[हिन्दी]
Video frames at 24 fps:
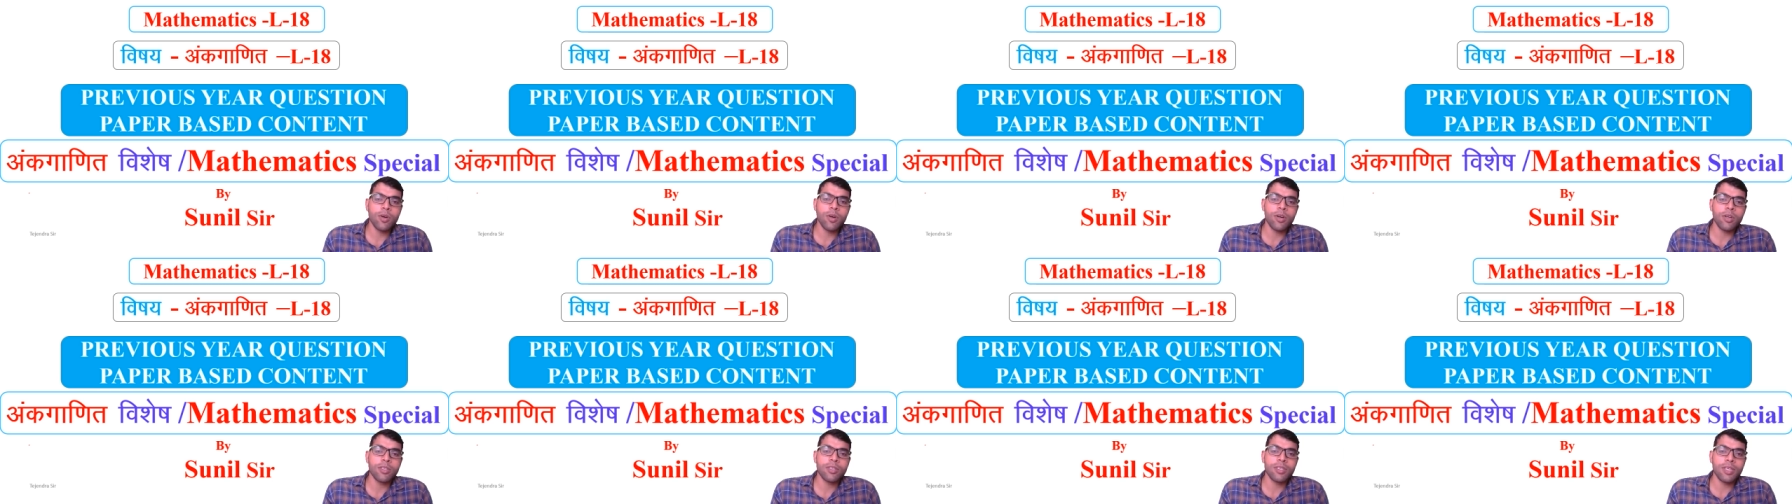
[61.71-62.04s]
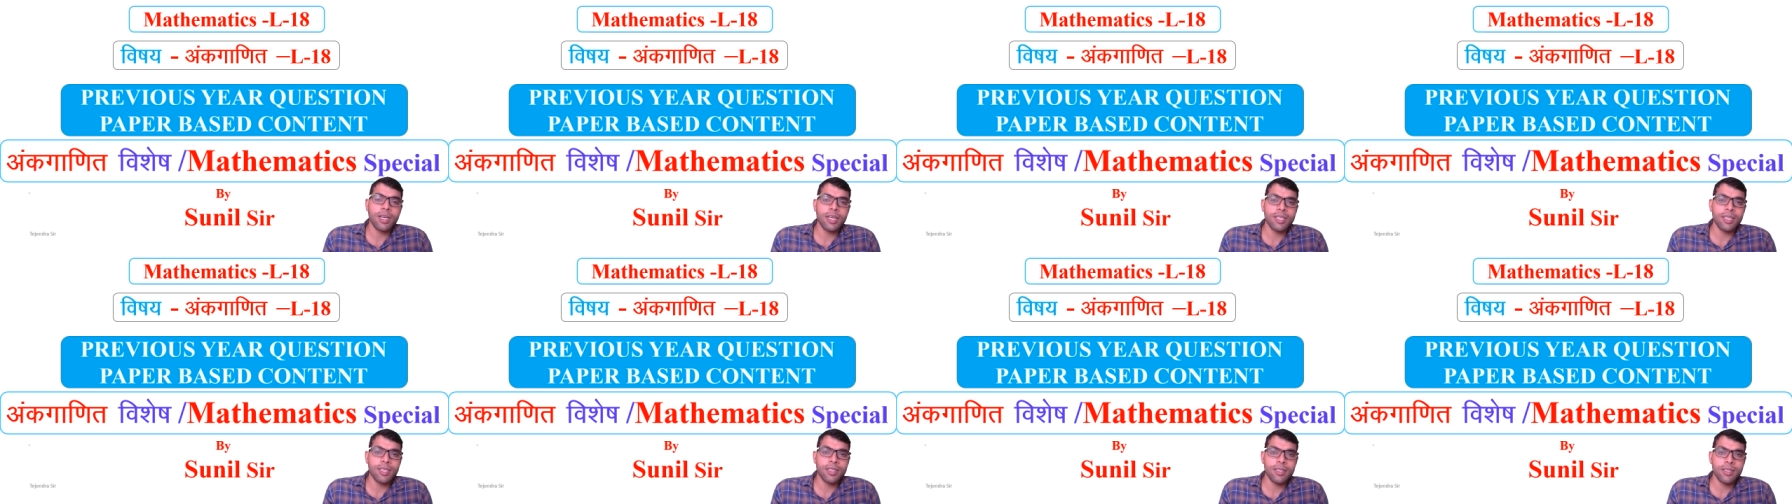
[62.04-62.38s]
और
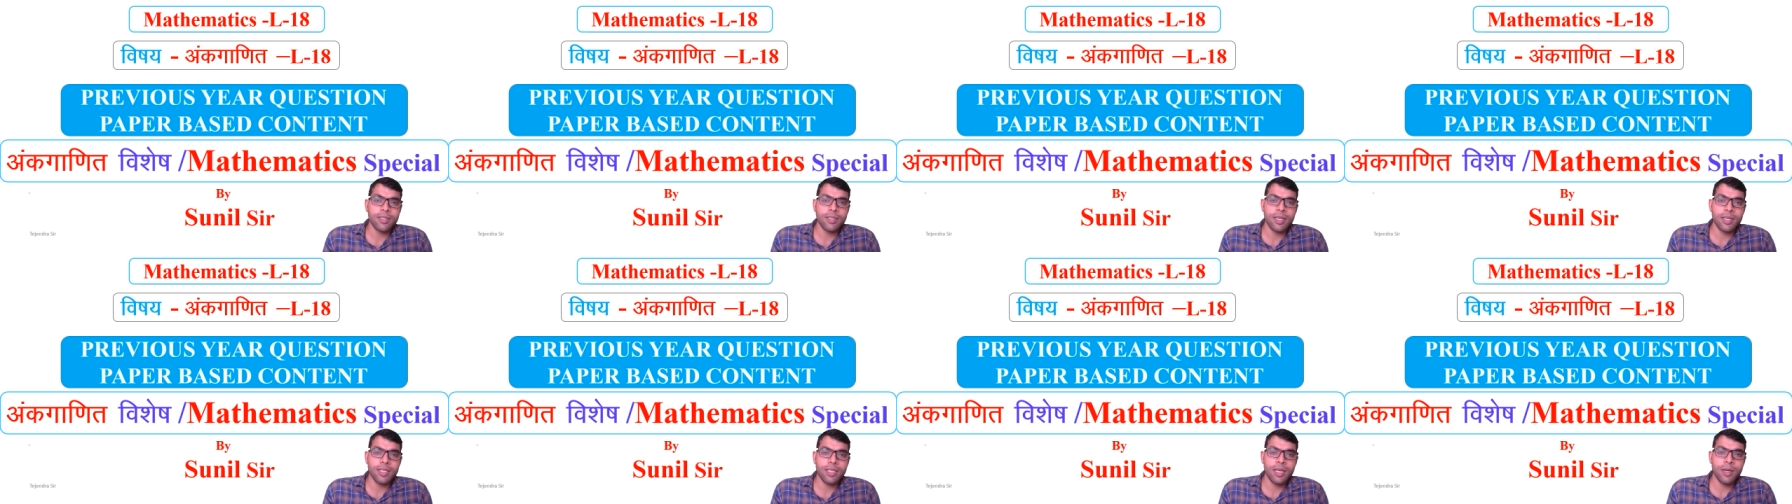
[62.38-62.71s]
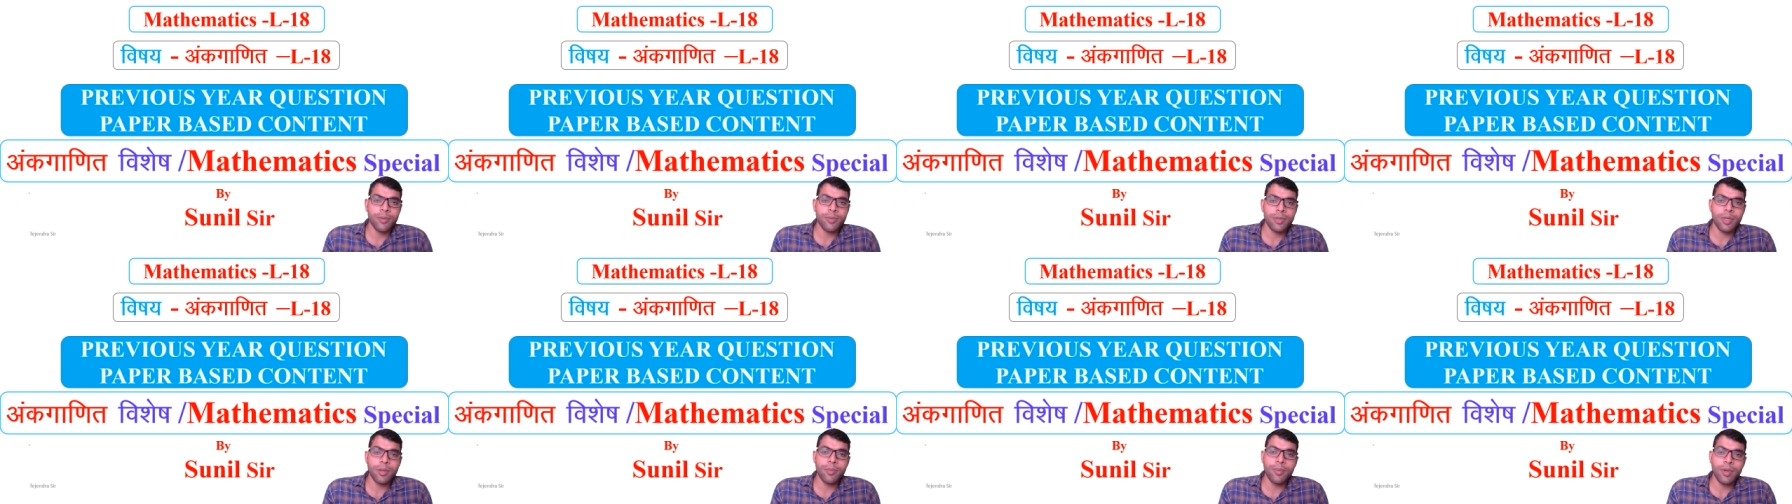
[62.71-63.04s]
ज़्यादा से ज़्यादा
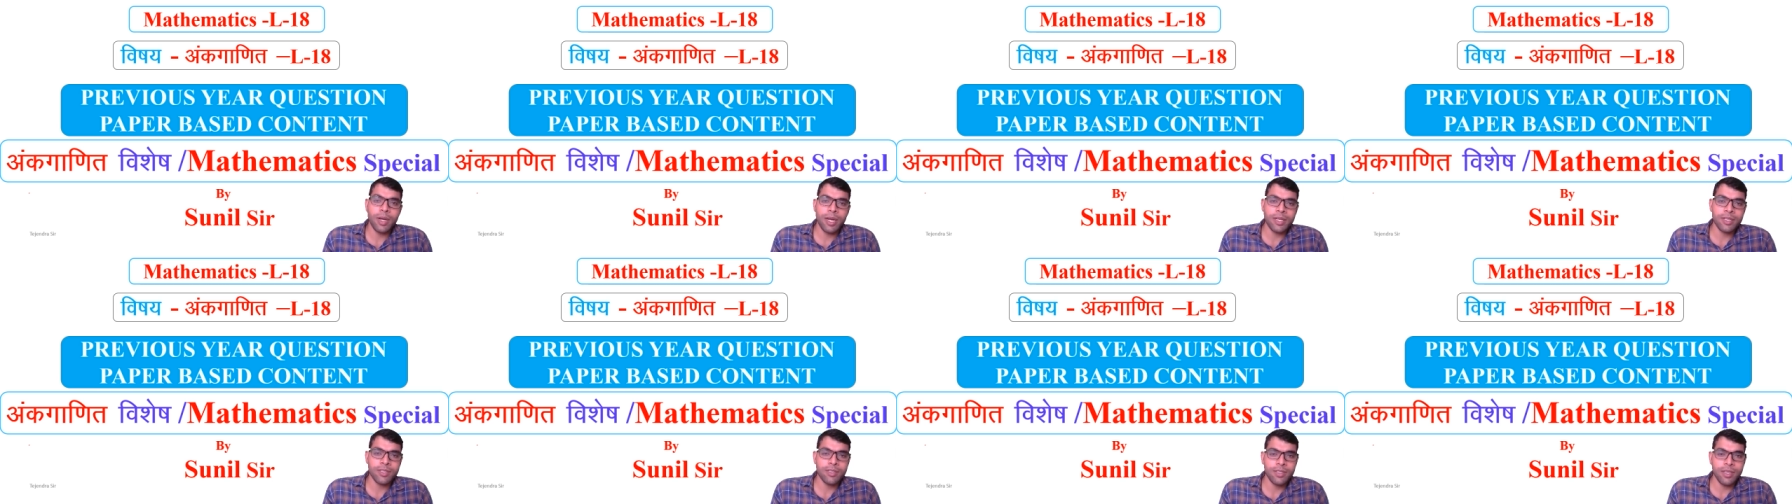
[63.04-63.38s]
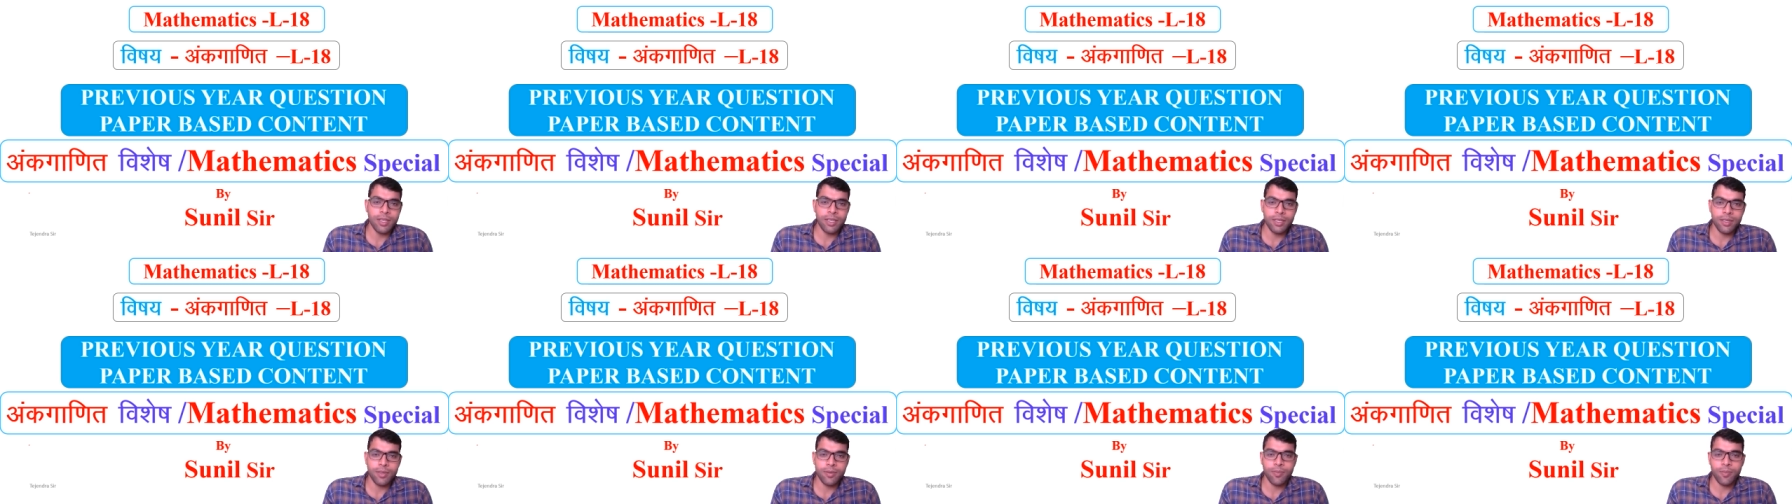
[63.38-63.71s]
आपके मार्क्स
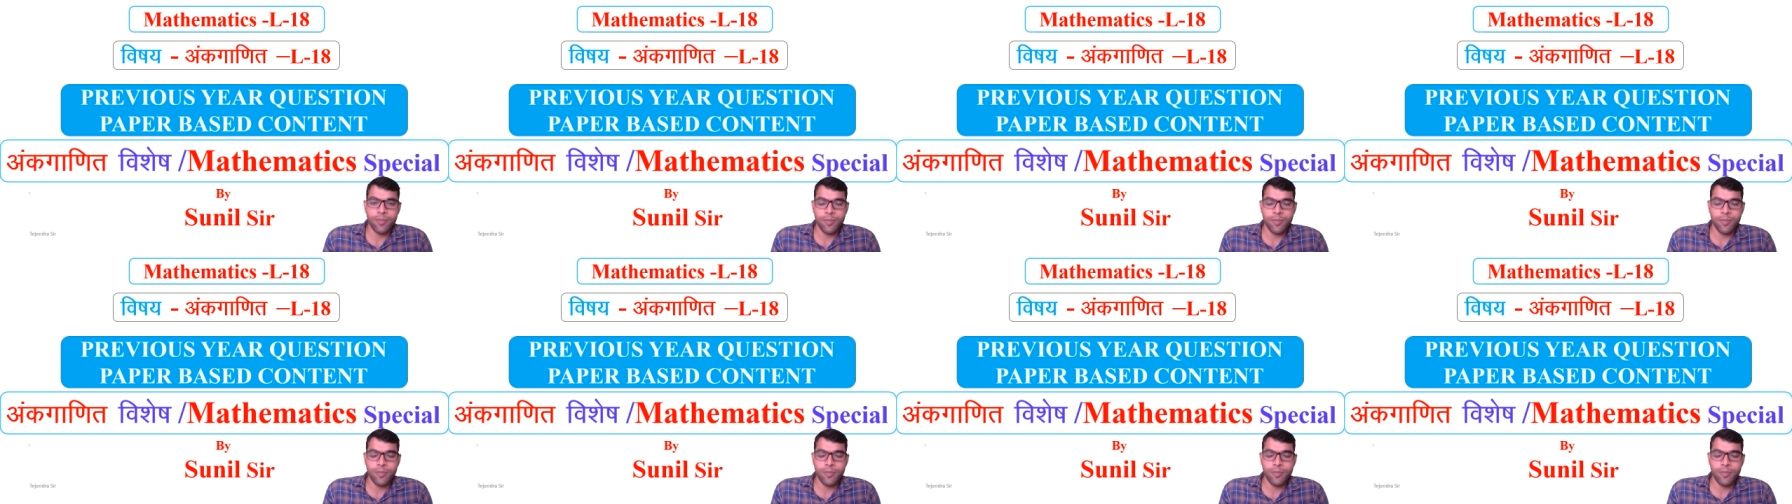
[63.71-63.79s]
आएँ